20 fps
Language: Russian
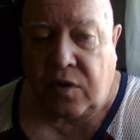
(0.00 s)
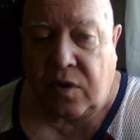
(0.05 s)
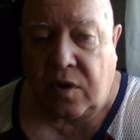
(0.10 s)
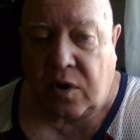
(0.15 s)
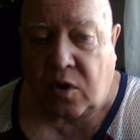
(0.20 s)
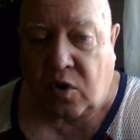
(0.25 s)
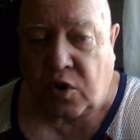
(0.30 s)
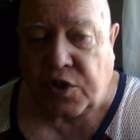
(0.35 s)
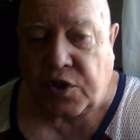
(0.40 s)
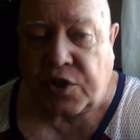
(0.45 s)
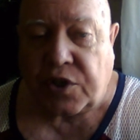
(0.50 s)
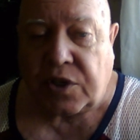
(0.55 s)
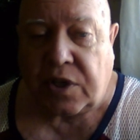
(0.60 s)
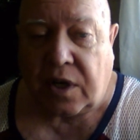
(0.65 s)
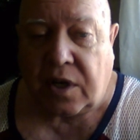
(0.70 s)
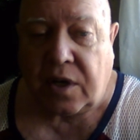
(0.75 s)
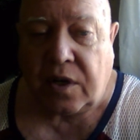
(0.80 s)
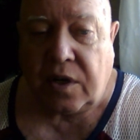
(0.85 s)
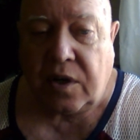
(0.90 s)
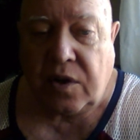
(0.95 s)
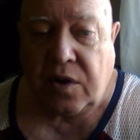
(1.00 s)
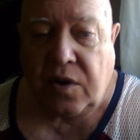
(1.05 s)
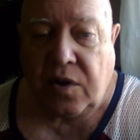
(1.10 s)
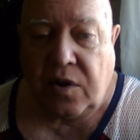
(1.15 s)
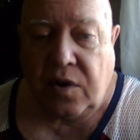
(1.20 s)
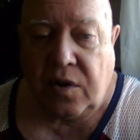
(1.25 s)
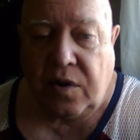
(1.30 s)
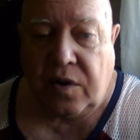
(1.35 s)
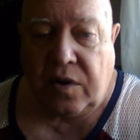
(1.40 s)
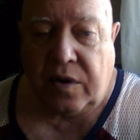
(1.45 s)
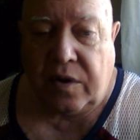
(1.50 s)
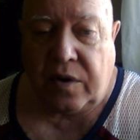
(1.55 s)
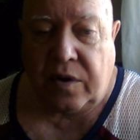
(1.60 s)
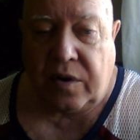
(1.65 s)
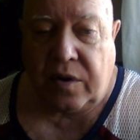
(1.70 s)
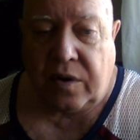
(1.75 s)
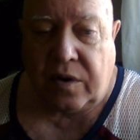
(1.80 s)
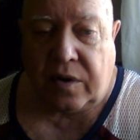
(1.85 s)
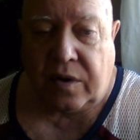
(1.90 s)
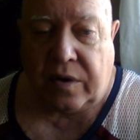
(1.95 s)
в розысках,
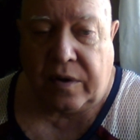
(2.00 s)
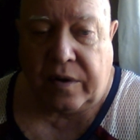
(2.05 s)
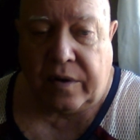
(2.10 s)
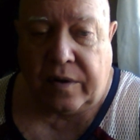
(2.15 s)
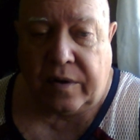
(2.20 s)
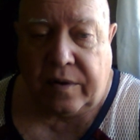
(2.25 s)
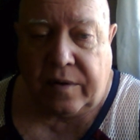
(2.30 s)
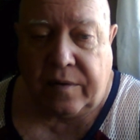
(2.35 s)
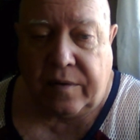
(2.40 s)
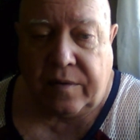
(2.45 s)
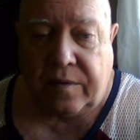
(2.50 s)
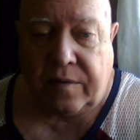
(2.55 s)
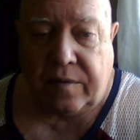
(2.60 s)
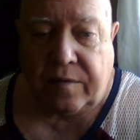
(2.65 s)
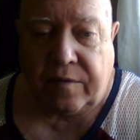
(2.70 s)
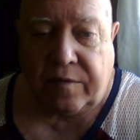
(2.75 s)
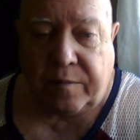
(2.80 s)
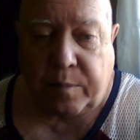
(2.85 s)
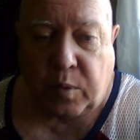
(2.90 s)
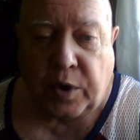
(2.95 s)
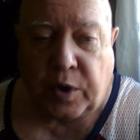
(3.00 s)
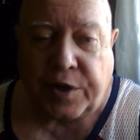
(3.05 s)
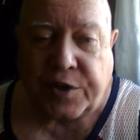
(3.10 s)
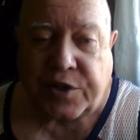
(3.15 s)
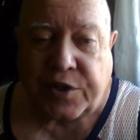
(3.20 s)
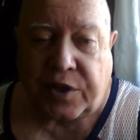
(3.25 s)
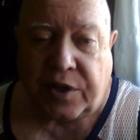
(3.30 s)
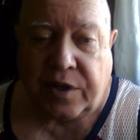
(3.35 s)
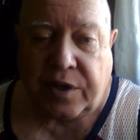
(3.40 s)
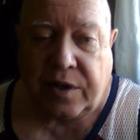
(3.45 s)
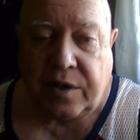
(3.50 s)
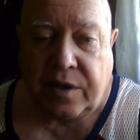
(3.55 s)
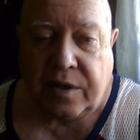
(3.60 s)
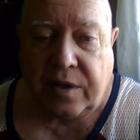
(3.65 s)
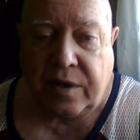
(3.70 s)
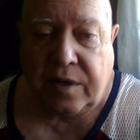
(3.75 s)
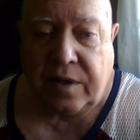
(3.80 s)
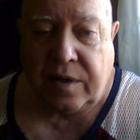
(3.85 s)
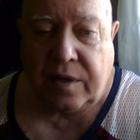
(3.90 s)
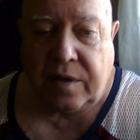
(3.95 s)
э, в поиске
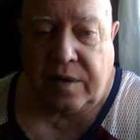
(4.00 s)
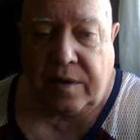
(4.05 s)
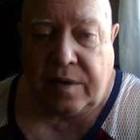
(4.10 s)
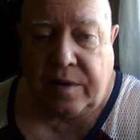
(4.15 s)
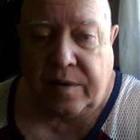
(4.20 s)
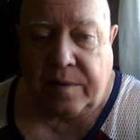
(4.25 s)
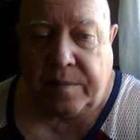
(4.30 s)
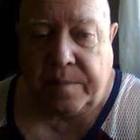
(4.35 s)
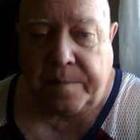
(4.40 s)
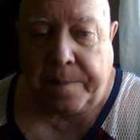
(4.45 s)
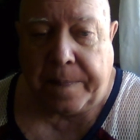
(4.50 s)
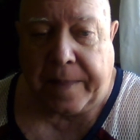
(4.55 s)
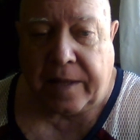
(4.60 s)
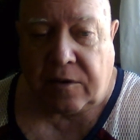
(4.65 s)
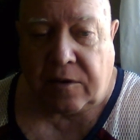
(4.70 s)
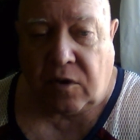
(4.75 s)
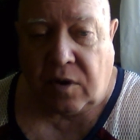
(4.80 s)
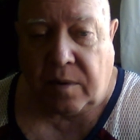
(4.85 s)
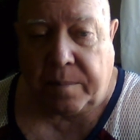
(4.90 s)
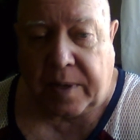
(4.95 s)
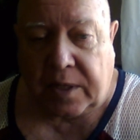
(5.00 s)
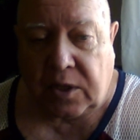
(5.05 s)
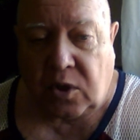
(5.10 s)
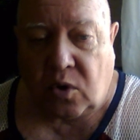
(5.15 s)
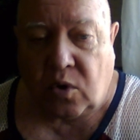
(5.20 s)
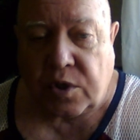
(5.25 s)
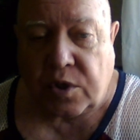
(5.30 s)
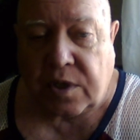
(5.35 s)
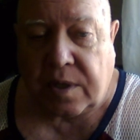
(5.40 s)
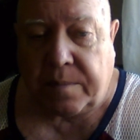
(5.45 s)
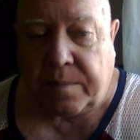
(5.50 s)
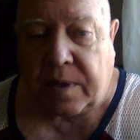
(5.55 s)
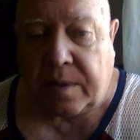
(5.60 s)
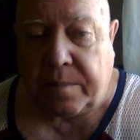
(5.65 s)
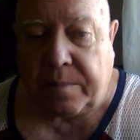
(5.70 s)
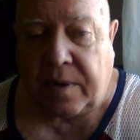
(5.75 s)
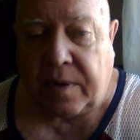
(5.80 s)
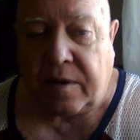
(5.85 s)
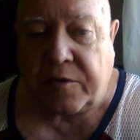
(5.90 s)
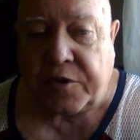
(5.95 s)
этого подростка
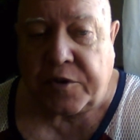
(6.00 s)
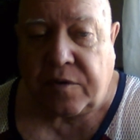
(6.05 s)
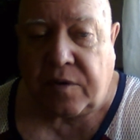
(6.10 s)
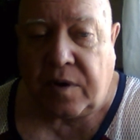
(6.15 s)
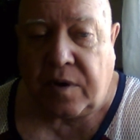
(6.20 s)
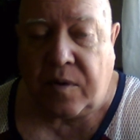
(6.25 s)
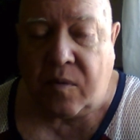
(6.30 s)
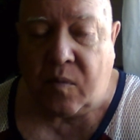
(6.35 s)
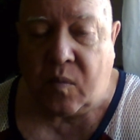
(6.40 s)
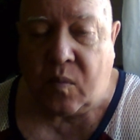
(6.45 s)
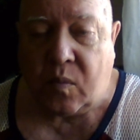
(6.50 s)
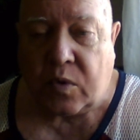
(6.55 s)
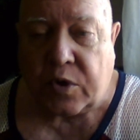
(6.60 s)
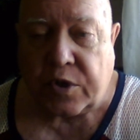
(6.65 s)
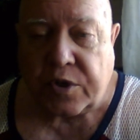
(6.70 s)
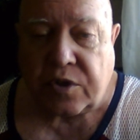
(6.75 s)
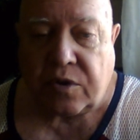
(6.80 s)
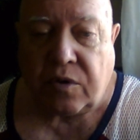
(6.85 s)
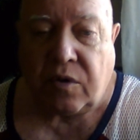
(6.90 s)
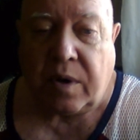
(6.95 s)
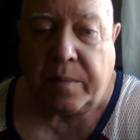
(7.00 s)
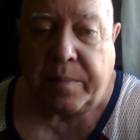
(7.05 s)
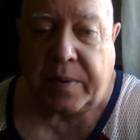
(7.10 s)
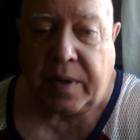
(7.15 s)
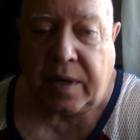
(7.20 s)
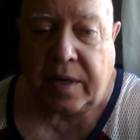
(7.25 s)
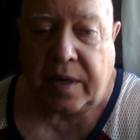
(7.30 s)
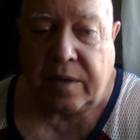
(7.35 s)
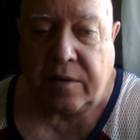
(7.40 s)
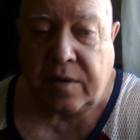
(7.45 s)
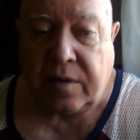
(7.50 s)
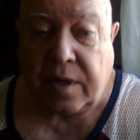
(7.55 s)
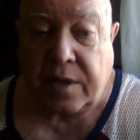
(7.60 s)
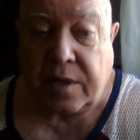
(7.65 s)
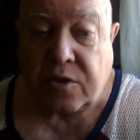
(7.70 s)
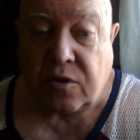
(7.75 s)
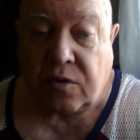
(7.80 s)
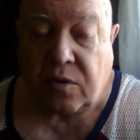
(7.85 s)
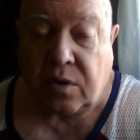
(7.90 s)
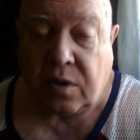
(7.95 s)
пропавшего 6 апреля
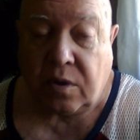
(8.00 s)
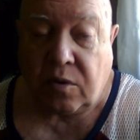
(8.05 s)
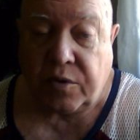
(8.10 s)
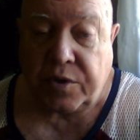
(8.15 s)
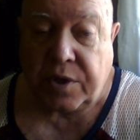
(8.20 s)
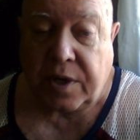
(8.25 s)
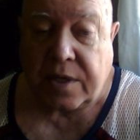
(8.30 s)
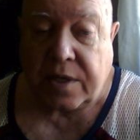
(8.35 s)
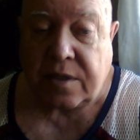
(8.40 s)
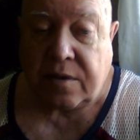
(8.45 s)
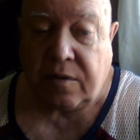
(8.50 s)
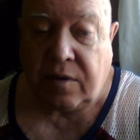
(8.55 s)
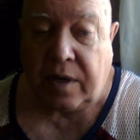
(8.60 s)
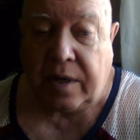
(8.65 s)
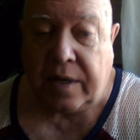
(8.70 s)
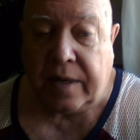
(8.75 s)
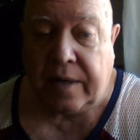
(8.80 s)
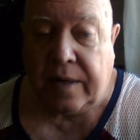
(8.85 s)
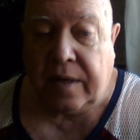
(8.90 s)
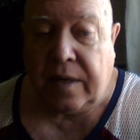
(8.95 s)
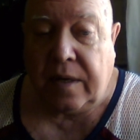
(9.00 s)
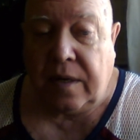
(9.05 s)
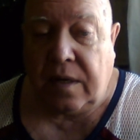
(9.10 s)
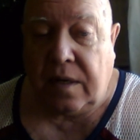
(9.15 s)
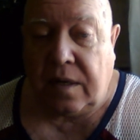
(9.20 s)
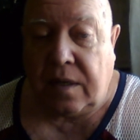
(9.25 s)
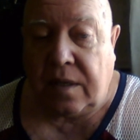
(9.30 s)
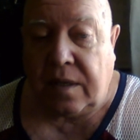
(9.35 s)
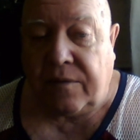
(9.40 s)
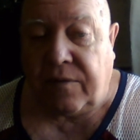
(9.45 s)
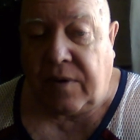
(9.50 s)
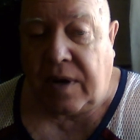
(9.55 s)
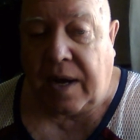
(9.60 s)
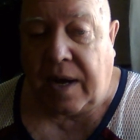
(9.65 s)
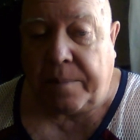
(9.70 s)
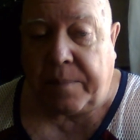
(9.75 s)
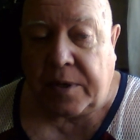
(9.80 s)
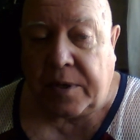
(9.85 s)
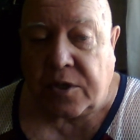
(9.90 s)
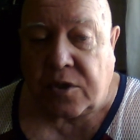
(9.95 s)
2019 года участвовали
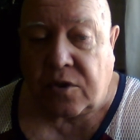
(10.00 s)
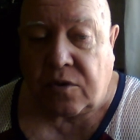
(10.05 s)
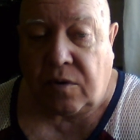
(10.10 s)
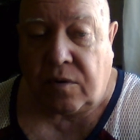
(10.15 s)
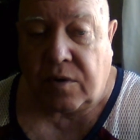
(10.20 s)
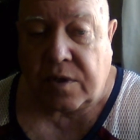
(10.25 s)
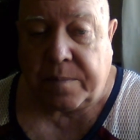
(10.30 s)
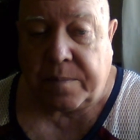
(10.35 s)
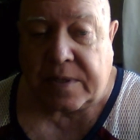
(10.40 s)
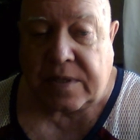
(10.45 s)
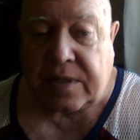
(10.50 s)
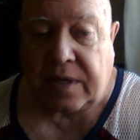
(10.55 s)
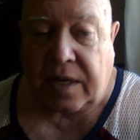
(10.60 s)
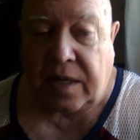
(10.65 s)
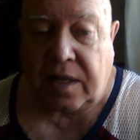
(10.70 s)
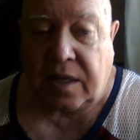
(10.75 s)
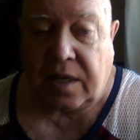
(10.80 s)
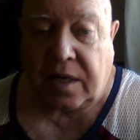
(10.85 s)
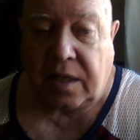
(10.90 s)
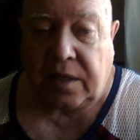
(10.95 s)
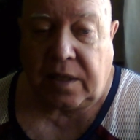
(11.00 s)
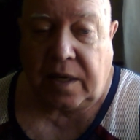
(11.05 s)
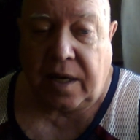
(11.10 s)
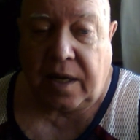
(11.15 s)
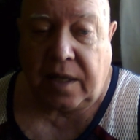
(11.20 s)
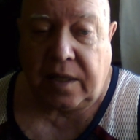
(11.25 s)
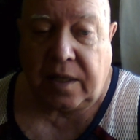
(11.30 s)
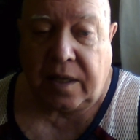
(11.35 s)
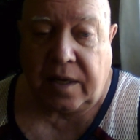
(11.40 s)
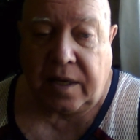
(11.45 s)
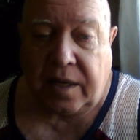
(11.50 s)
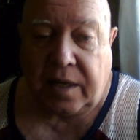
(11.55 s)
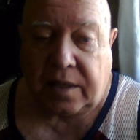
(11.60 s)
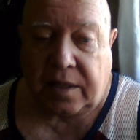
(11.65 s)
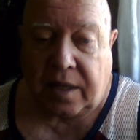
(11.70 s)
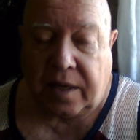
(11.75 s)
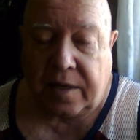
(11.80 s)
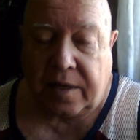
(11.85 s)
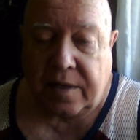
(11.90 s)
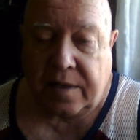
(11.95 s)
Два поисково-спасательных отряда –
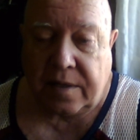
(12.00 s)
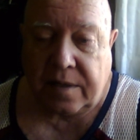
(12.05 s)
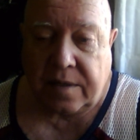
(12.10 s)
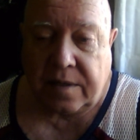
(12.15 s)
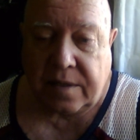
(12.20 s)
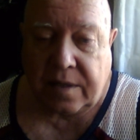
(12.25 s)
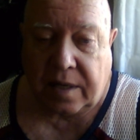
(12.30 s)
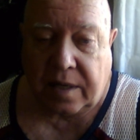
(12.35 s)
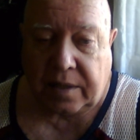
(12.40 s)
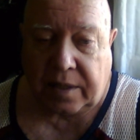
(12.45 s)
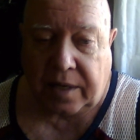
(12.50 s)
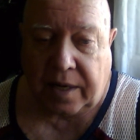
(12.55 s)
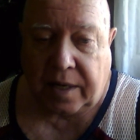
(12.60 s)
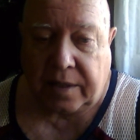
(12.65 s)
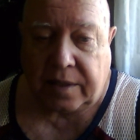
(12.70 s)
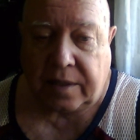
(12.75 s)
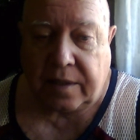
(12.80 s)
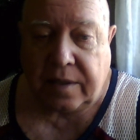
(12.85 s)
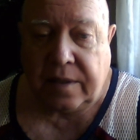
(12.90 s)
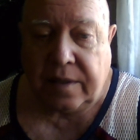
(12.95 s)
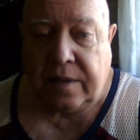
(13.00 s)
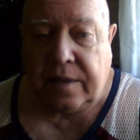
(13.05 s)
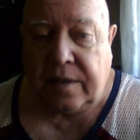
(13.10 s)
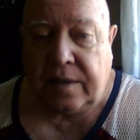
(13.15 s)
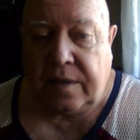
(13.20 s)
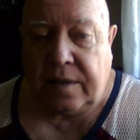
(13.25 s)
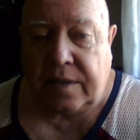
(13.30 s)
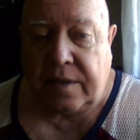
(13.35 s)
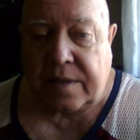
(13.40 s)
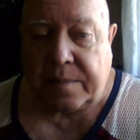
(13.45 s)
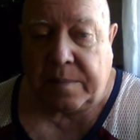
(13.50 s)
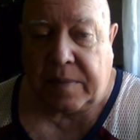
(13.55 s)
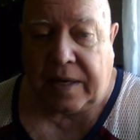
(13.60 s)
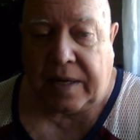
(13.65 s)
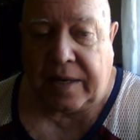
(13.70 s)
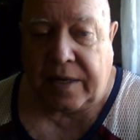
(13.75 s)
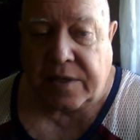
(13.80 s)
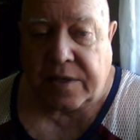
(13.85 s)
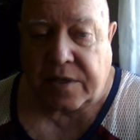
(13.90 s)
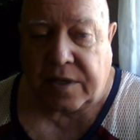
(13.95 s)
это отряд
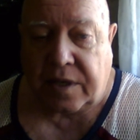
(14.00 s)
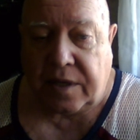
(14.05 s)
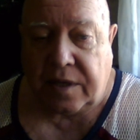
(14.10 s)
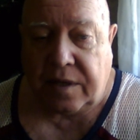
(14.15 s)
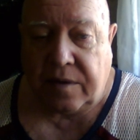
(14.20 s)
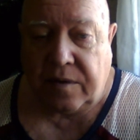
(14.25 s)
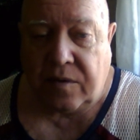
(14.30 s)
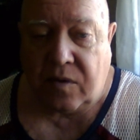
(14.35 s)
Смоленский,